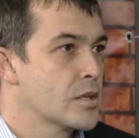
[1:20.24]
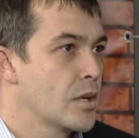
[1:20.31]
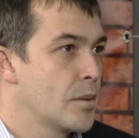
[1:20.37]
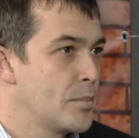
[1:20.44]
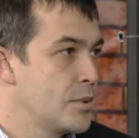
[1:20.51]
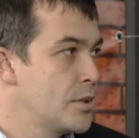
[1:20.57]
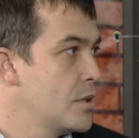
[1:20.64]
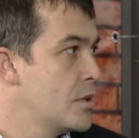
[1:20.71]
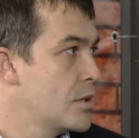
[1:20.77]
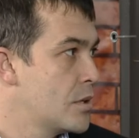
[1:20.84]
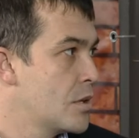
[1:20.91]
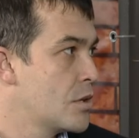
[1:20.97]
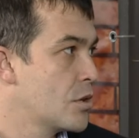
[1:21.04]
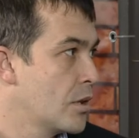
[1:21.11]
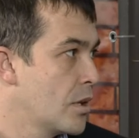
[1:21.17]

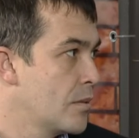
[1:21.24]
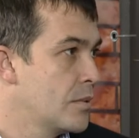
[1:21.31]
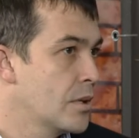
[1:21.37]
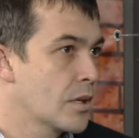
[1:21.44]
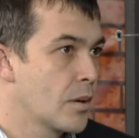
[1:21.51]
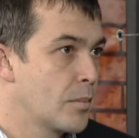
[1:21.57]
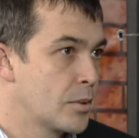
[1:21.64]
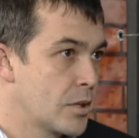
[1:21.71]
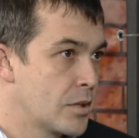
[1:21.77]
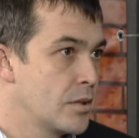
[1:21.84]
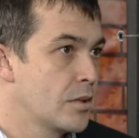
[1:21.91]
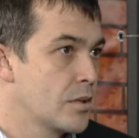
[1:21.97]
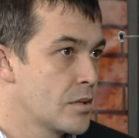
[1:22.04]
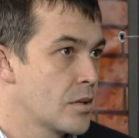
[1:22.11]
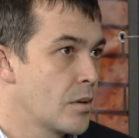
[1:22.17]
150 человек
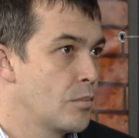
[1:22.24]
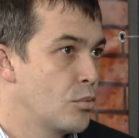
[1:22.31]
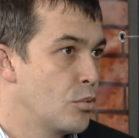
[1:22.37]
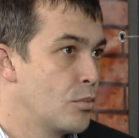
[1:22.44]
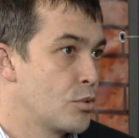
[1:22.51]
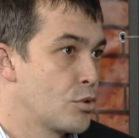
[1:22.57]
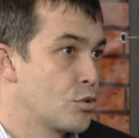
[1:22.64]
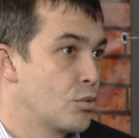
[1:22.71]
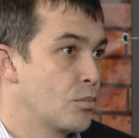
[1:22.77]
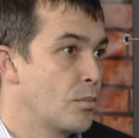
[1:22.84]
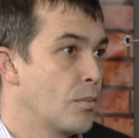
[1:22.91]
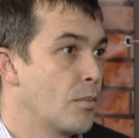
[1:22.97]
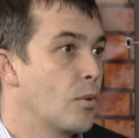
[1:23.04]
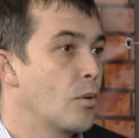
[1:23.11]
обратилось за помощью.